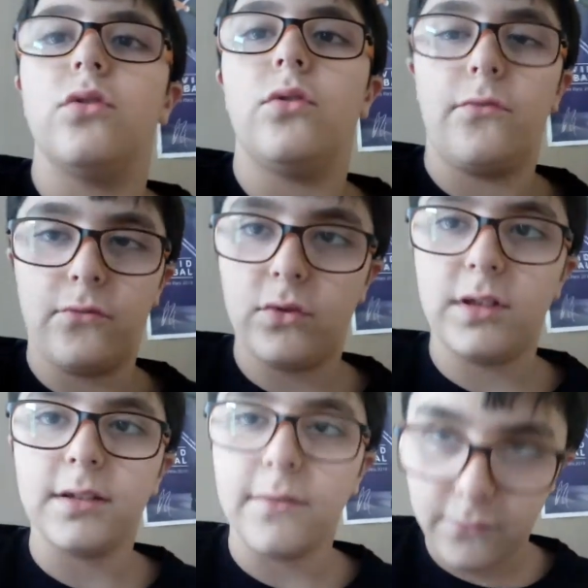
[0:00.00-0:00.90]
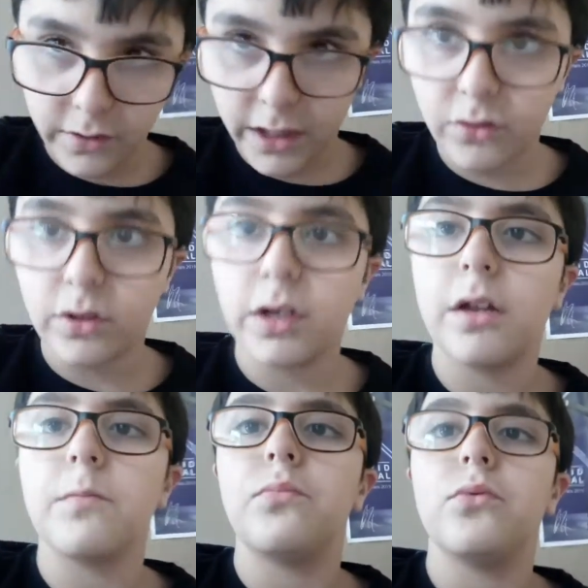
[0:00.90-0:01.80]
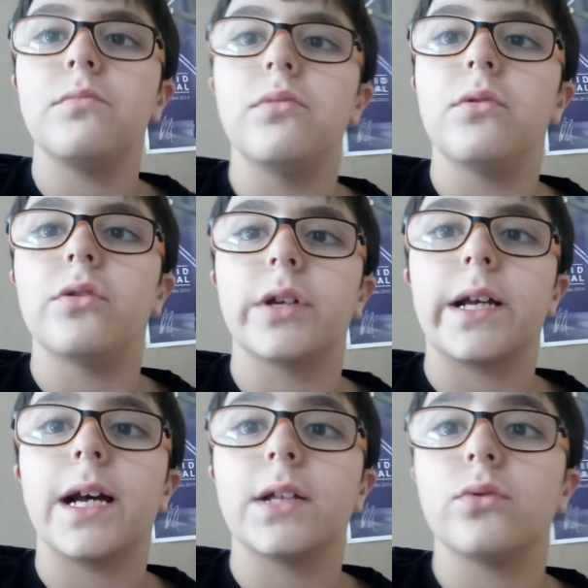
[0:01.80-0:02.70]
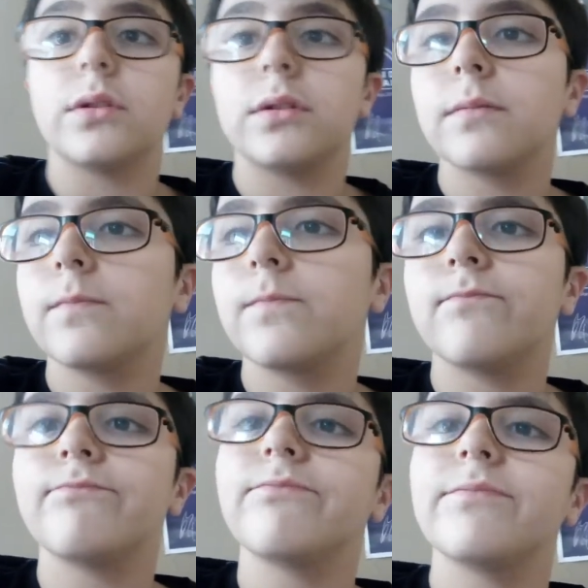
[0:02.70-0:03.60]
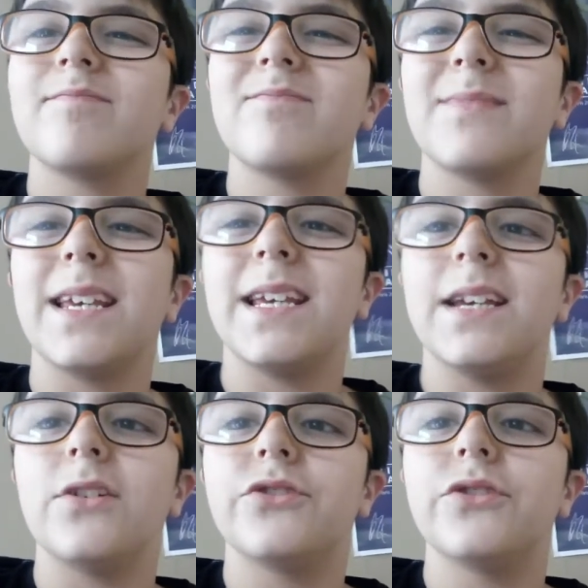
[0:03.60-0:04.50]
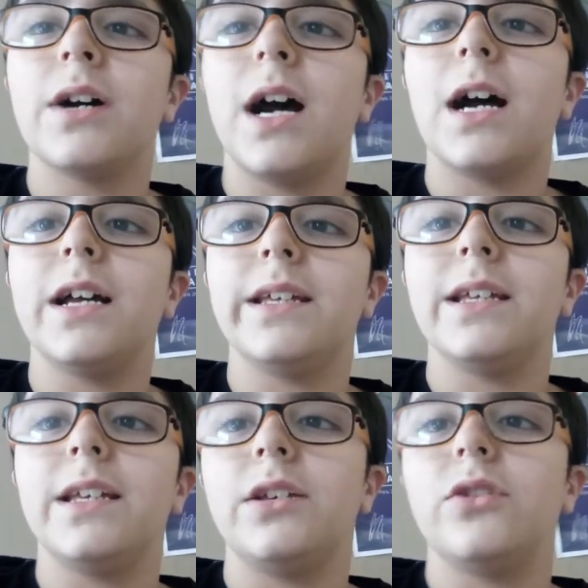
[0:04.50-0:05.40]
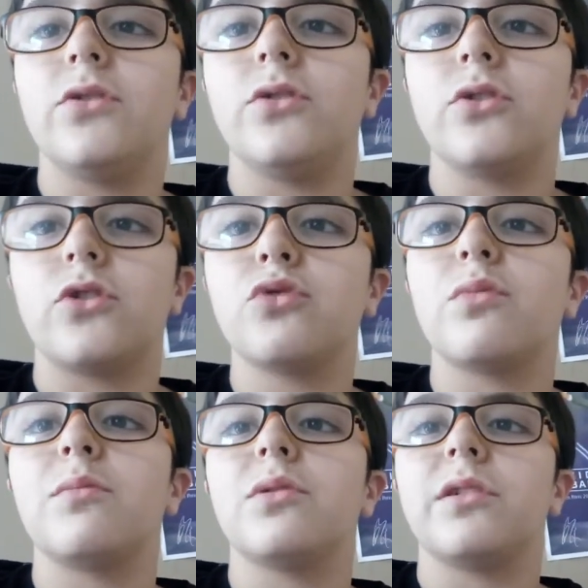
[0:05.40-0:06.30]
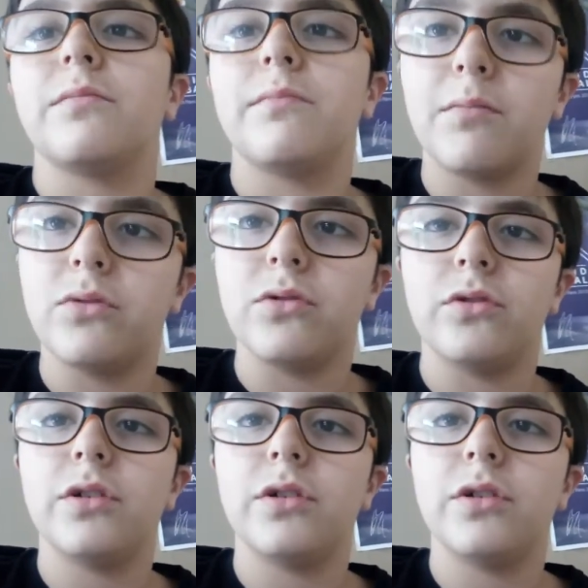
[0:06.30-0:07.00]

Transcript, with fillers: vous, vous, gagnerez une pub gratos et, euh, euh, que je m'abonne euh,